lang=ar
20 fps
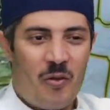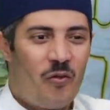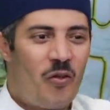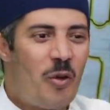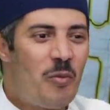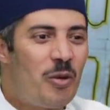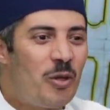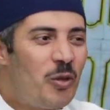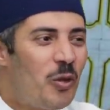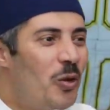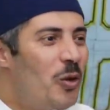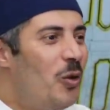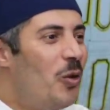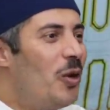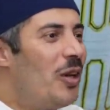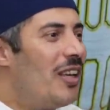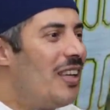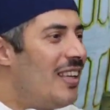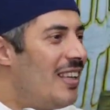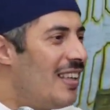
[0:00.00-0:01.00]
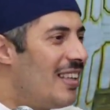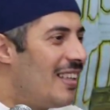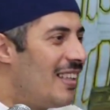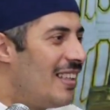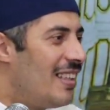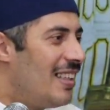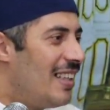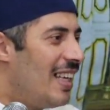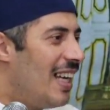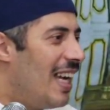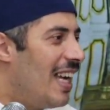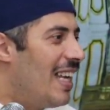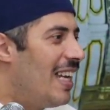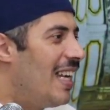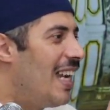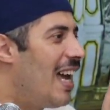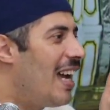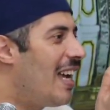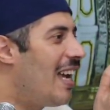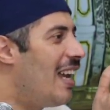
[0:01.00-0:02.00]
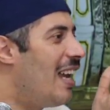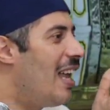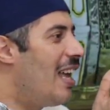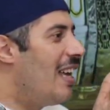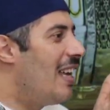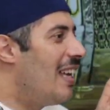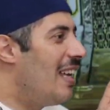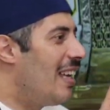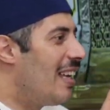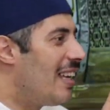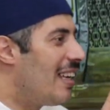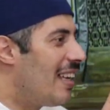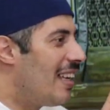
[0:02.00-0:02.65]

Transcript: فبتقول له ايه انك لا ايه